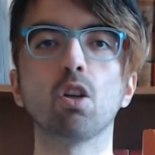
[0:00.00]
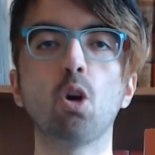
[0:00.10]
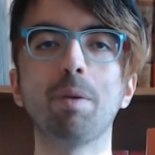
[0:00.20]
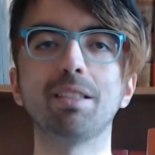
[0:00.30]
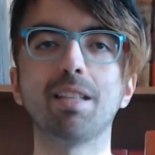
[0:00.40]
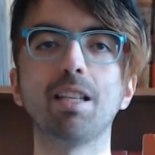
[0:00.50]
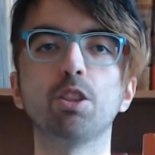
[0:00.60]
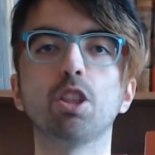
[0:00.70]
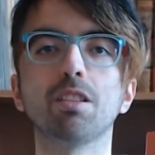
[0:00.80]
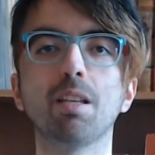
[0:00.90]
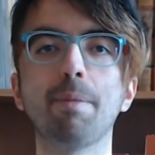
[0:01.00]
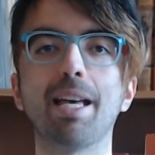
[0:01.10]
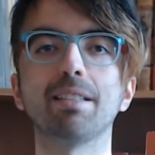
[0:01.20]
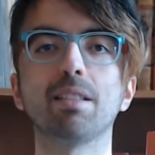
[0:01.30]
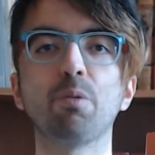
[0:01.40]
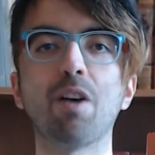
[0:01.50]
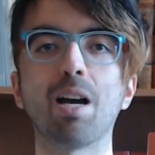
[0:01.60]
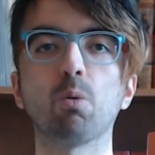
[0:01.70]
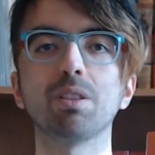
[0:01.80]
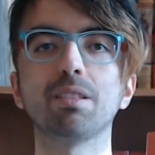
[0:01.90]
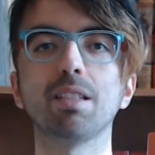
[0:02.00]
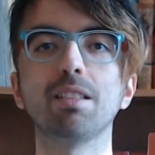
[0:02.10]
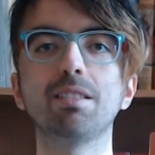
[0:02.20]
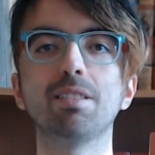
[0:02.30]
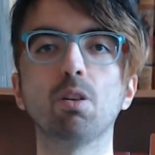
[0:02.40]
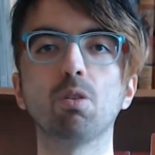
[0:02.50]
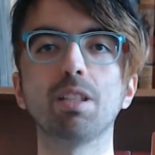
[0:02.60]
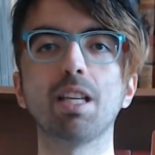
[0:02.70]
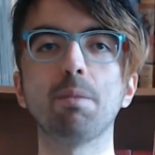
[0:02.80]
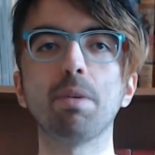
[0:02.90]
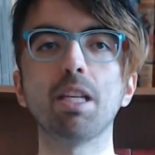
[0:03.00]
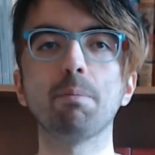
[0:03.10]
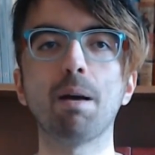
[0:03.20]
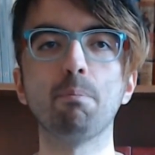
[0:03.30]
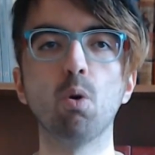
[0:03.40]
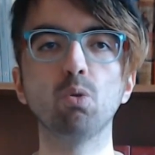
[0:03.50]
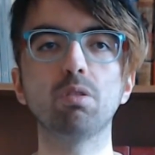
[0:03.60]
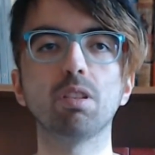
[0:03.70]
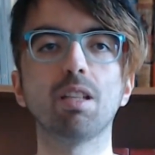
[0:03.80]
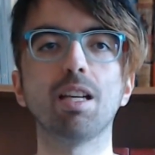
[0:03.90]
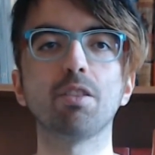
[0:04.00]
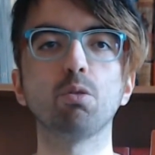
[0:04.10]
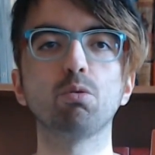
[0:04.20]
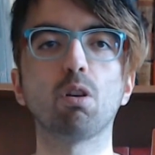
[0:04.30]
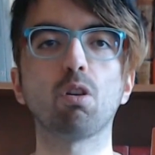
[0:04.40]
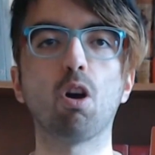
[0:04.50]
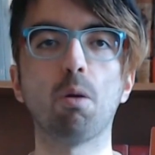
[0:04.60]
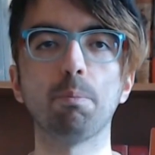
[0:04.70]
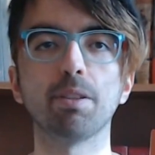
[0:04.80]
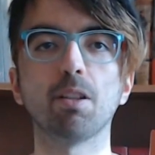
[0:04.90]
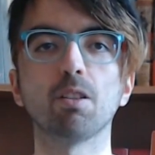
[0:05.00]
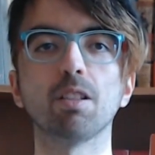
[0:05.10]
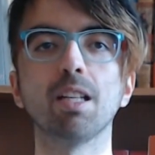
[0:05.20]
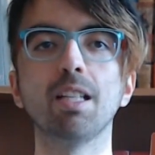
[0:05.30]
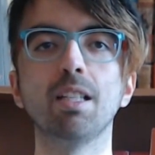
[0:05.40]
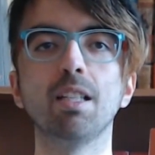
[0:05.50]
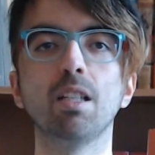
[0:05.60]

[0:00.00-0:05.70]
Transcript: come intelligentemente fa questa edizione dei mini mammut della Newton Compton.